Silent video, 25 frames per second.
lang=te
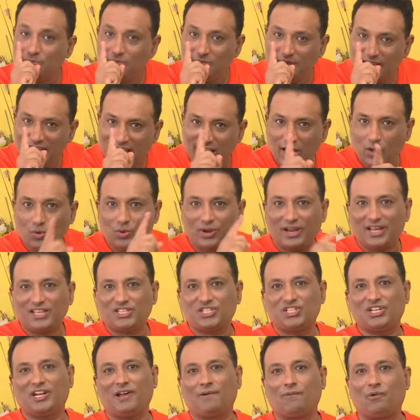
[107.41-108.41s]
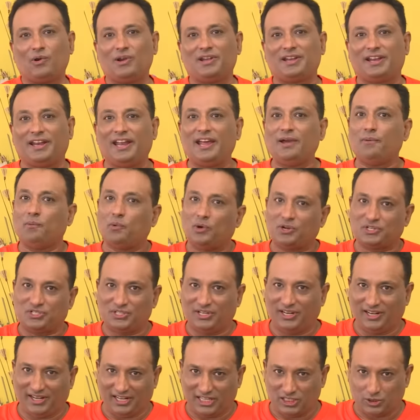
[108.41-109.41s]
మీకు నచ్చిన వంటనే
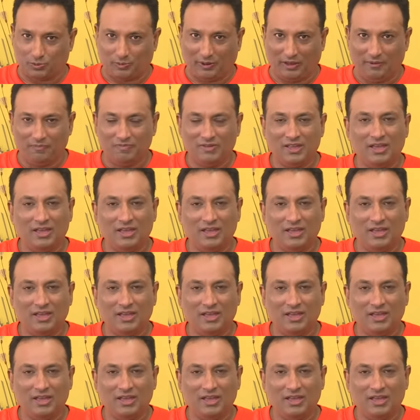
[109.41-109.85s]
ఒరిజినల్ రెసిపీ